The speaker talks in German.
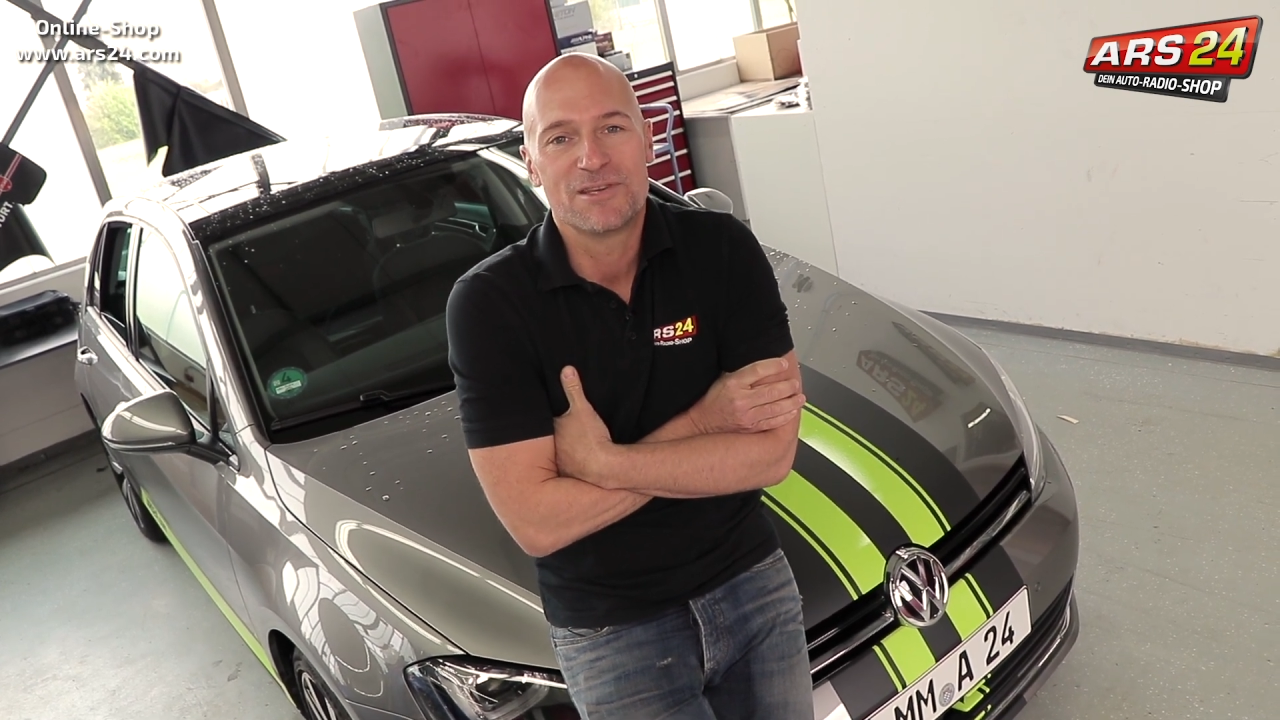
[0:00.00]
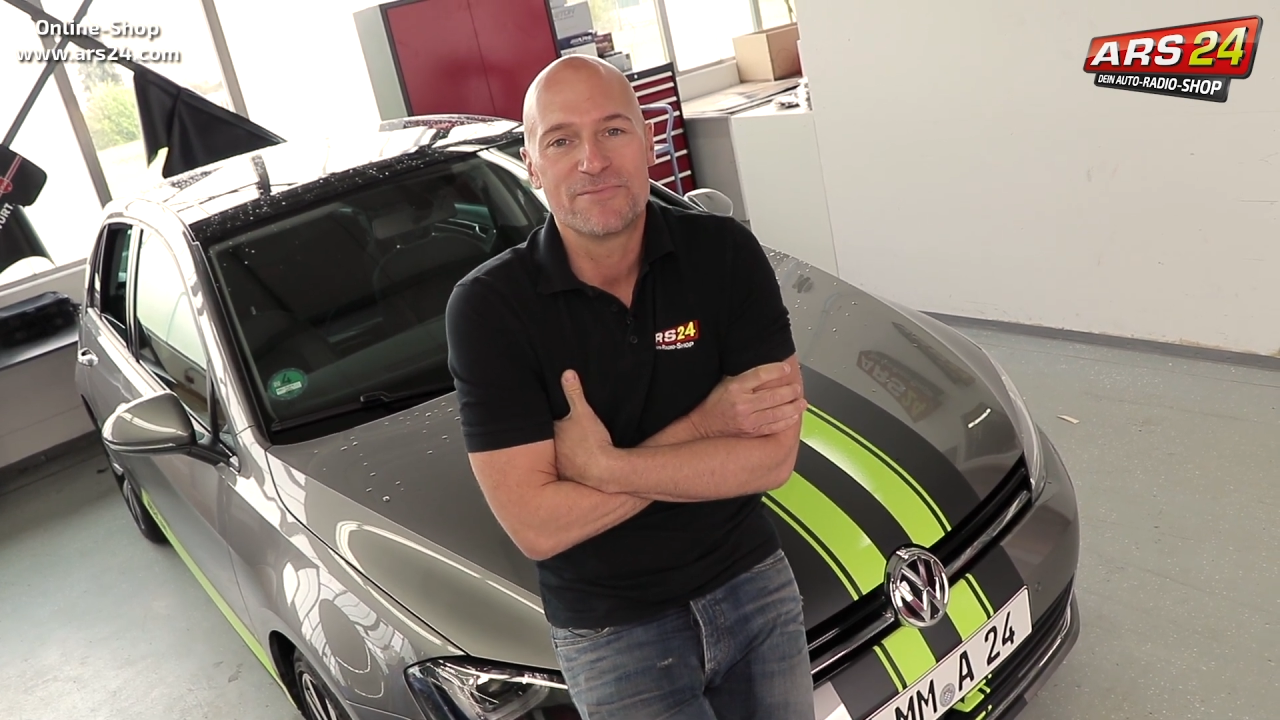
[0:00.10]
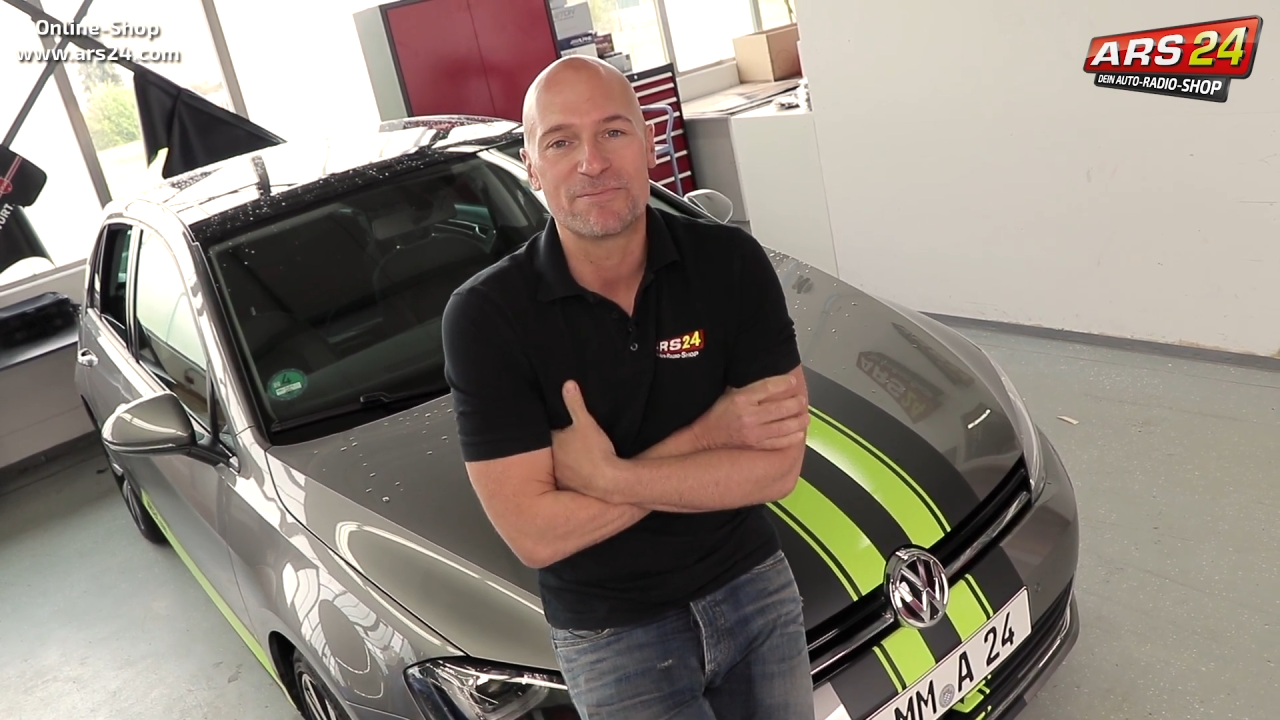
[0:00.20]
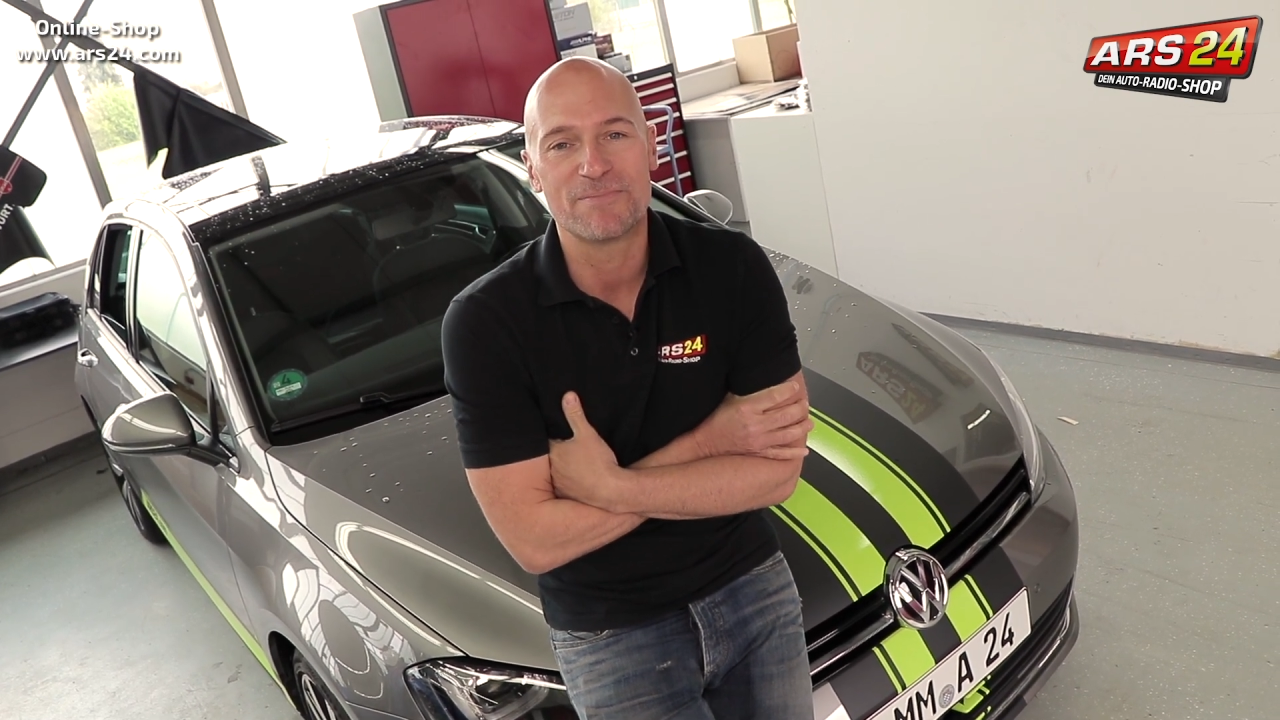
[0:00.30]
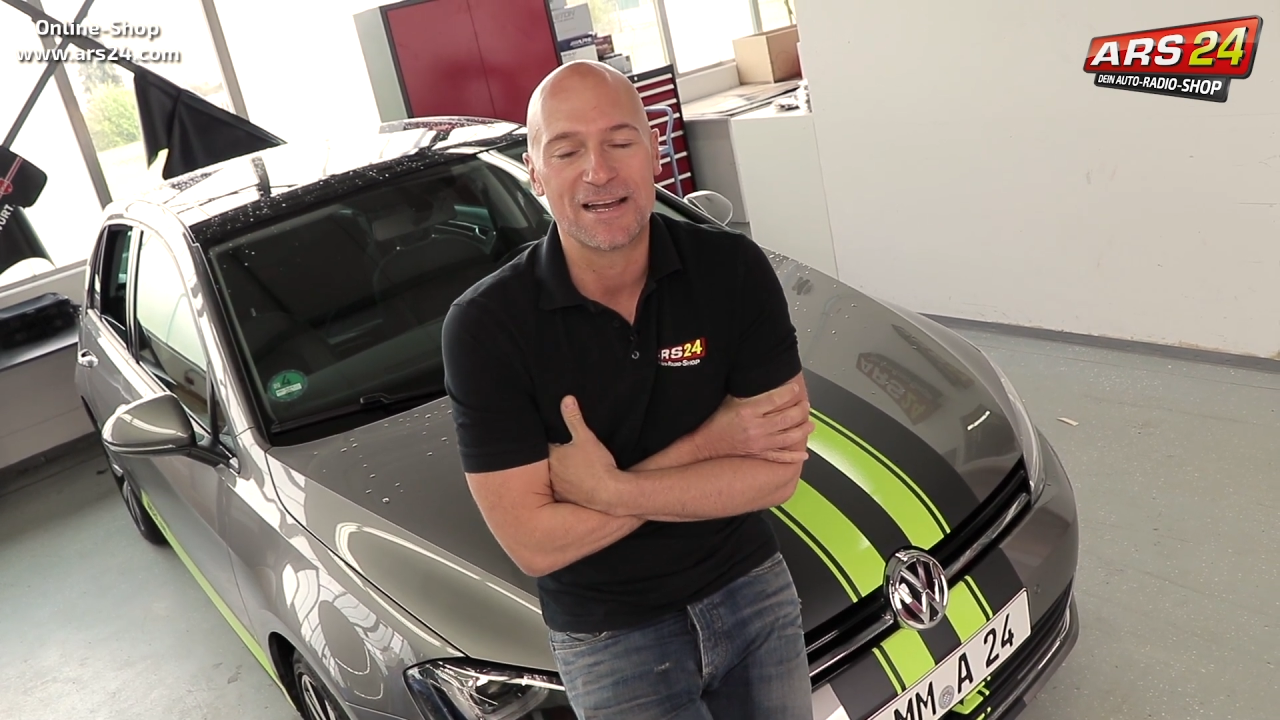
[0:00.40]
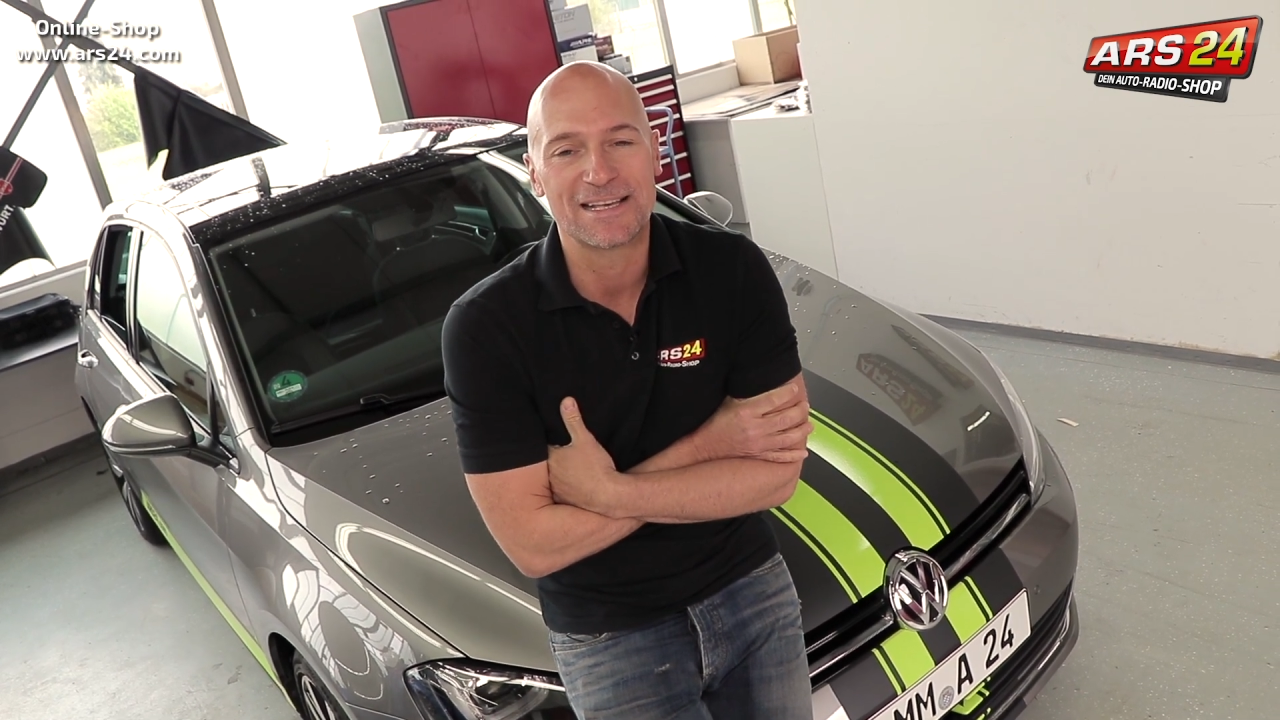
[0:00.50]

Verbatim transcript: hiermit mal